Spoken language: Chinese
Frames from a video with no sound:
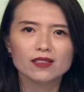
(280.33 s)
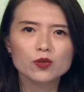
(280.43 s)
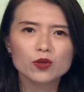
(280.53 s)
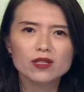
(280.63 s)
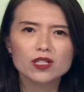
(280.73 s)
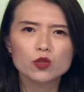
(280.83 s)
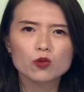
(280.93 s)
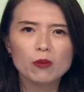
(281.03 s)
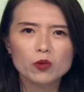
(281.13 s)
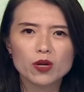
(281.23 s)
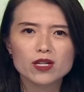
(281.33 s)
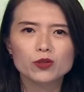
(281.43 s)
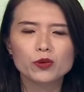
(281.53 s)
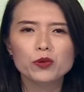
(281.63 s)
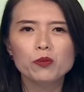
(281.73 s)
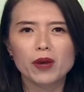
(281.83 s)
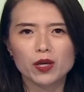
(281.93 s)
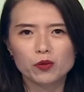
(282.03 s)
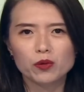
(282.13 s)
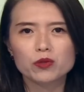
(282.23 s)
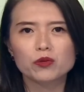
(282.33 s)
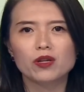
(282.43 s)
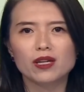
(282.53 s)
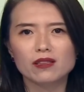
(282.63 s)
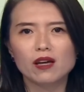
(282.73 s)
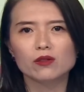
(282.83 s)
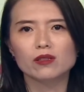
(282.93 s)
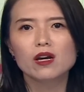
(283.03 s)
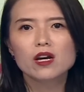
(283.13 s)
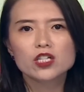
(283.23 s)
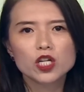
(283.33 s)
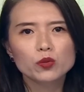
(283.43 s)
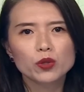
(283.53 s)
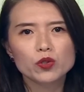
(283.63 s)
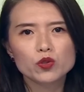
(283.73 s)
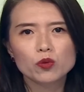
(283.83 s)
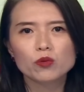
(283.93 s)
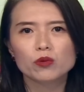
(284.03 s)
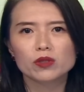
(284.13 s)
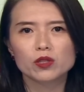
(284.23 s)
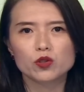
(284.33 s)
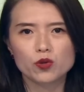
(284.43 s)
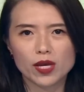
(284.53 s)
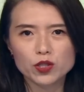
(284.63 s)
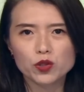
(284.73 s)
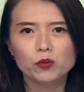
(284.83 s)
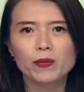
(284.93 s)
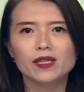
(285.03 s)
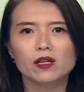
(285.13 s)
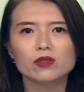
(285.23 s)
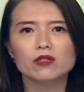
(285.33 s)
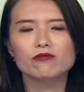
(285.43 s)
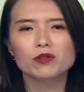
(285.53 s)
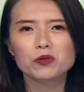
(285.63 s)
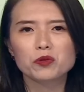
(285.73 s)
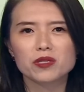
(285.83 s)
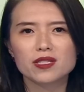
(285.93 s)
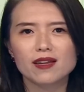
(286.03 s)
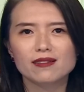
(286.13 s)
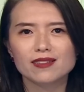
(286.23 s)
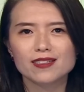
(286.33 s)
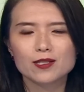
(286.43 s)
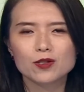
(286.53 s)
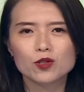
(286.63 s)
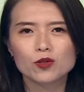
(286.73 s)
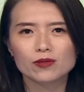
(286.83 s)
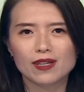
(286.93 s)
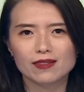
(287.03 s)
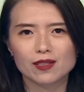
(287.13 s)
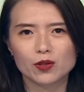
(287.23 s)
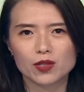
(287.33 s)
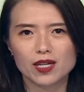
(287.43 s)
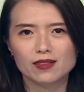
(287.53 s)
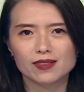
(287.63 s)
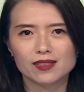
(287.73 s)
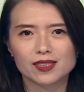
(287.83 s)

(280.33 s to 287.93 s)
您觉得这算不算是对于美国所领导的针对中国的全球半导体封锁线的一次重大挑战呢？